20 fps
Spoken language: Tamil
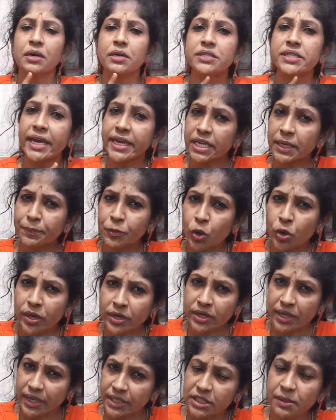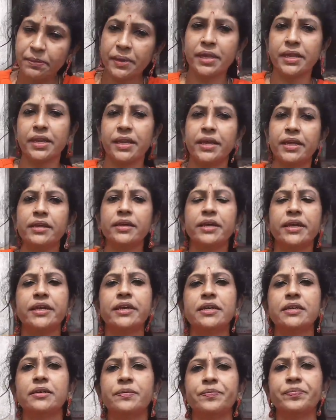டைரி ப்ராடக்ட் எதுவுமே இல்லை
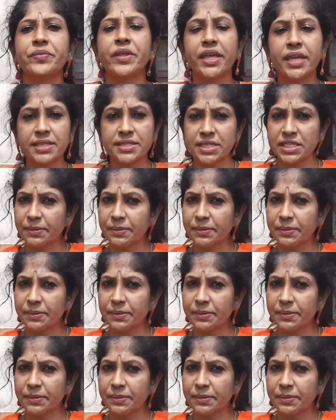அண்ட் எக்ஸ்